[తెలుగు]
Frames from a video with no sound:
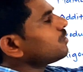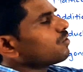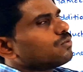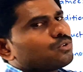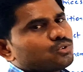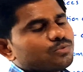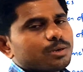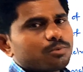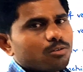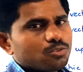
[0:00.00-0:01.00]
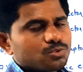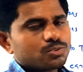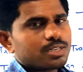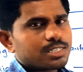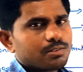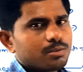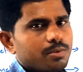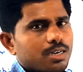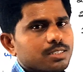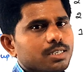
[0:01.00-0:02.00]
కొన్ని ఒక ఫోర్ టు ఫైవ్ ప్రాబ్లమ్స్ ఉంటాయి
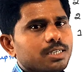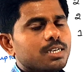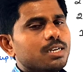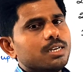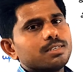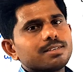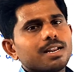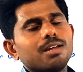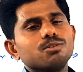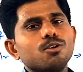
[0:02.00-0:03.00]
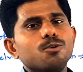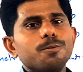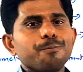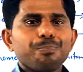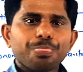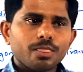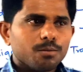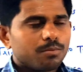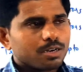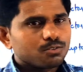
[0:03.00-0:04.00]
సెవెన్ మార్క్స్ కంటే సార్ అందులో
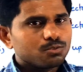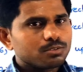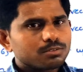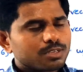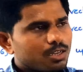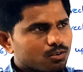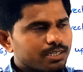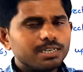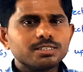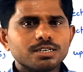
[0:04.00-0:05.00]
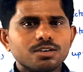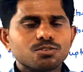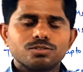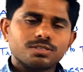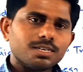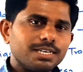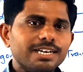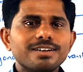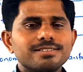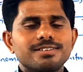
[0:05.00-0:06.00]
మనకు సార్ ఒక టెన్ ఇచ్చాడు అనుకో సార్
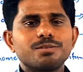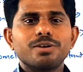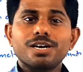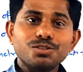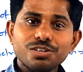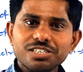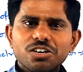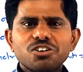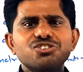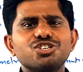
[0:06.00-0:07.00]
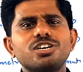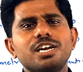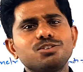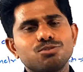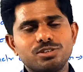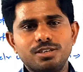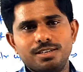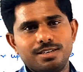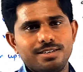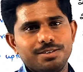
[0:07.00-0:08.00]
టెన్ కదా సార్ మాకు అందరూ ఇంకా గన్ షాట్ ఐదు క్వశ్చన్
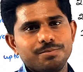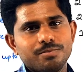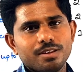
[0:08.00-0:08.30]
చేయాలని